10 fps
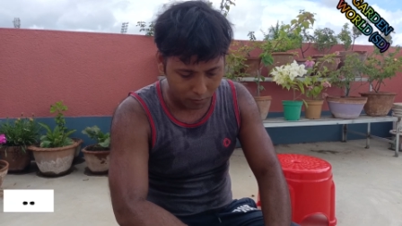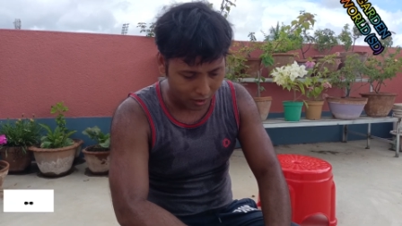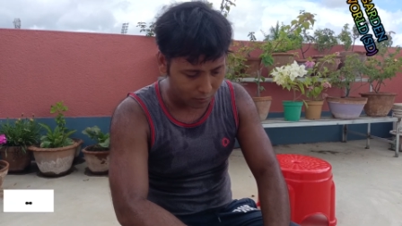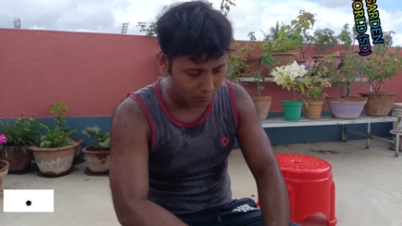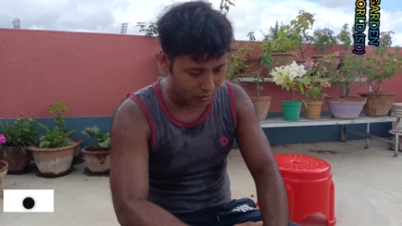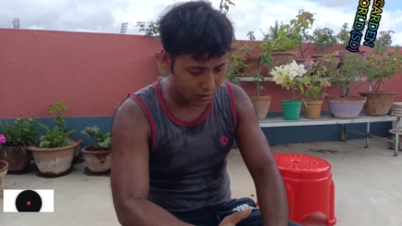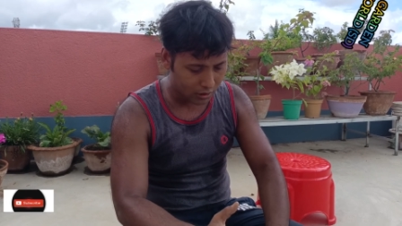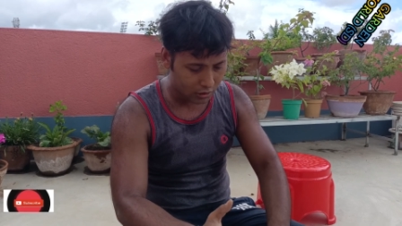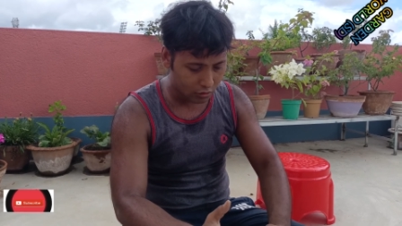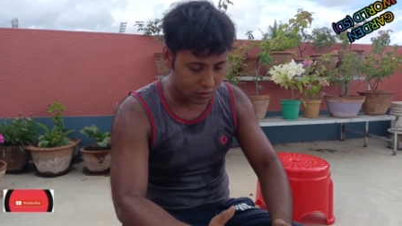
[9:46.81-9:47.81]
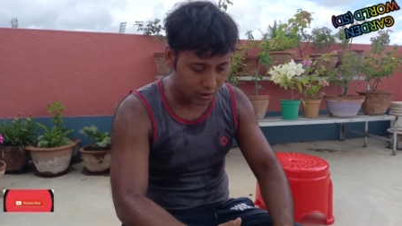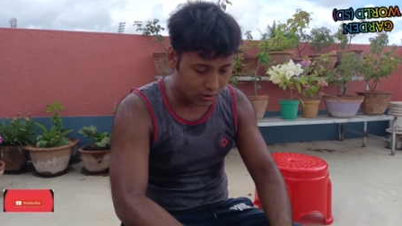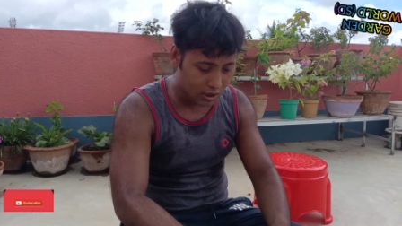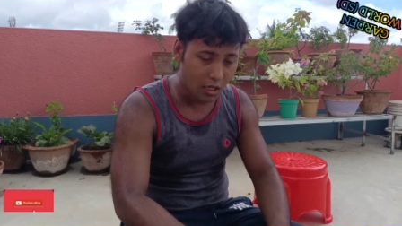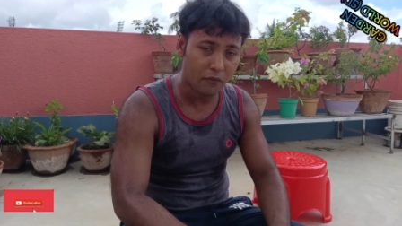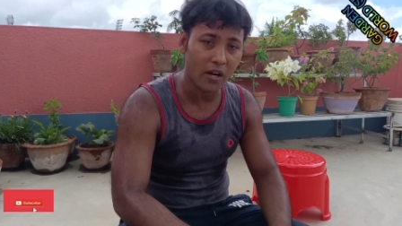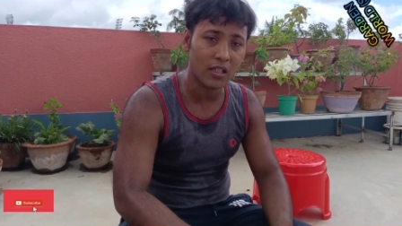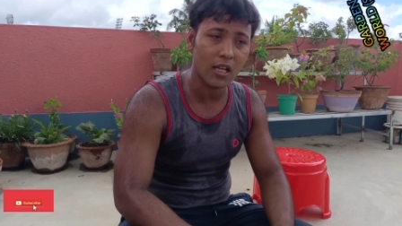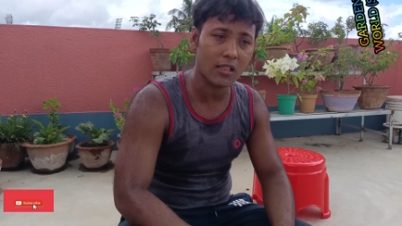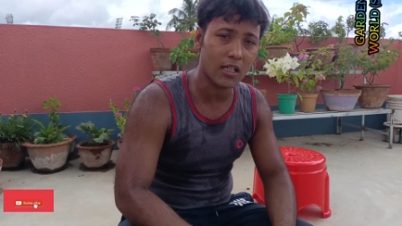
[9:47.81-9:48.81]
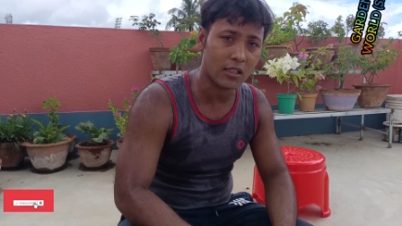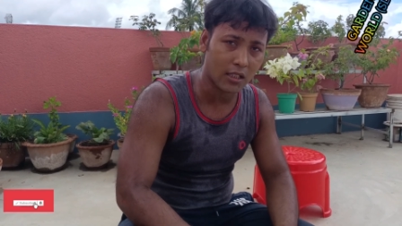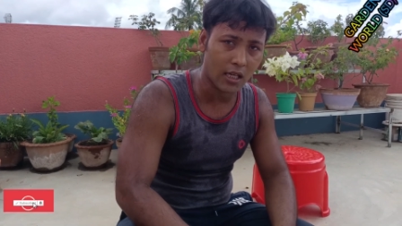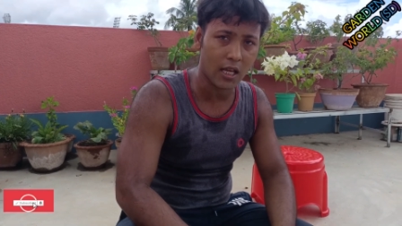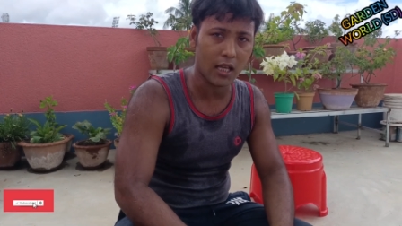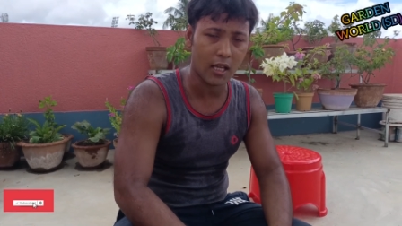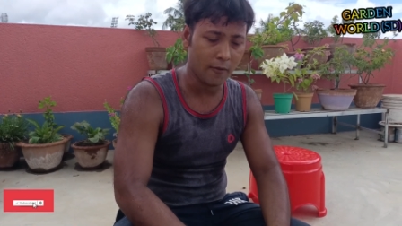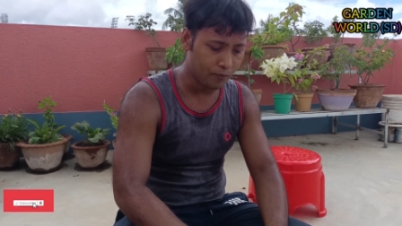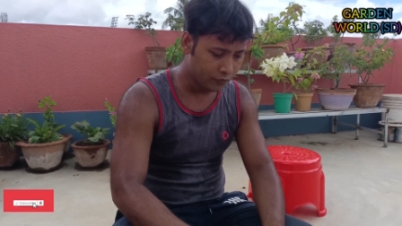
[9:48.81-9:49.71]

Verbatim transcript: बात भी बता देता हूँ जिस दिन आप फर्टिलाइज़र दे रहे हैं